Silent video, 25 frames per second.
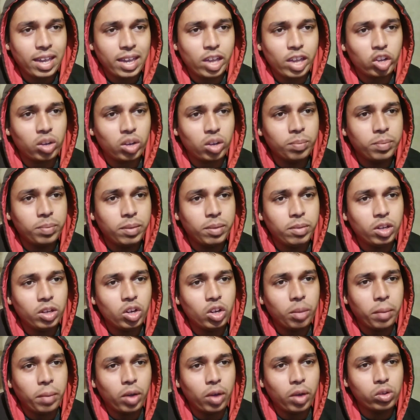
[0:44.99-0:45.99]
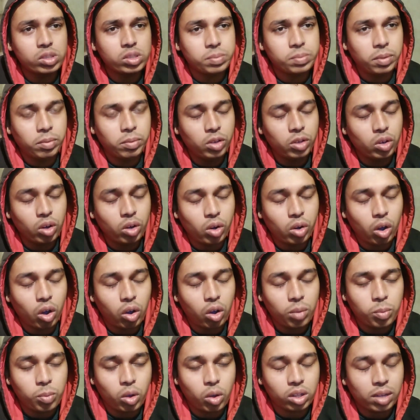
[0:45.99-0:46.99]
এরকম বিভিন্ন মানুষ বিভিন্ন
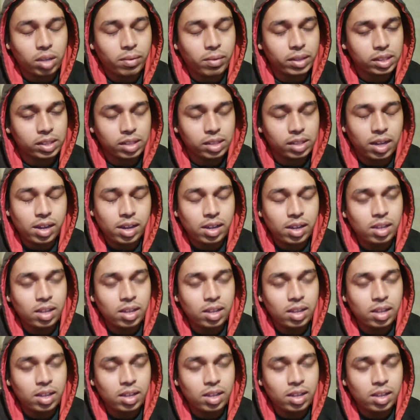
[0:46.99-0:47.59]
রকম কথাবার্তা